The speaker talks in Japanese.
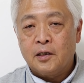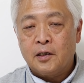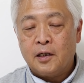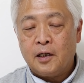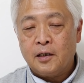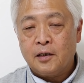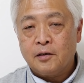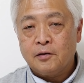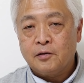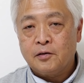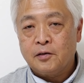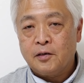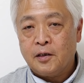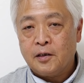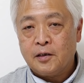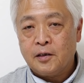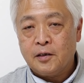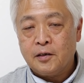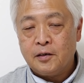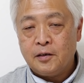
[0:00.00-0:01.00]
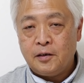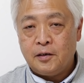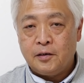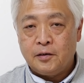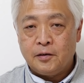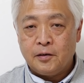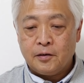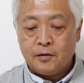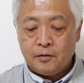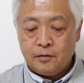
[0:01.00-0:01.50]
解決しない限り
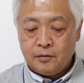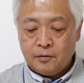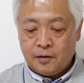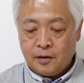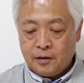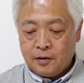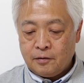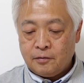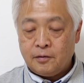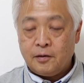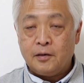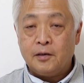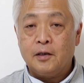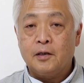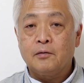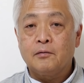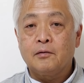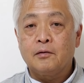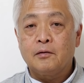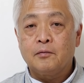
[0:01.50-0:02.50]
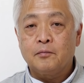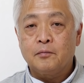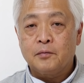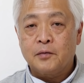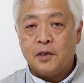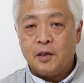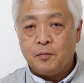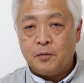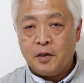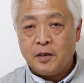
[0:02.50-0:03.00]
石油価格値段
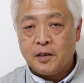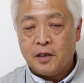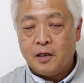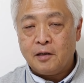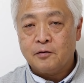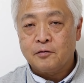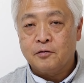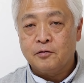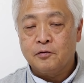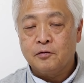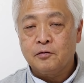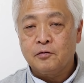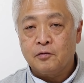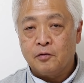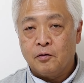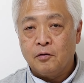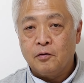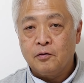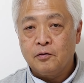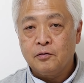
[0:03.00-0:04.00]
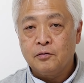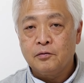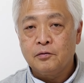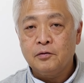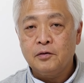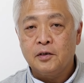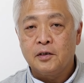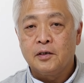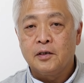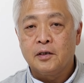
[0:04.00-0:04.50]
低迷は長く続くというふ
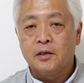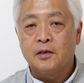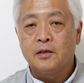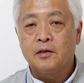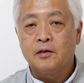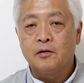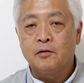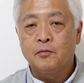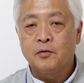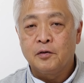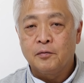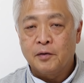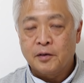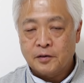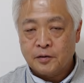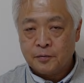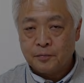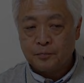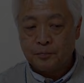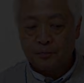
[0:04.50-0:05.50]
うに、思います。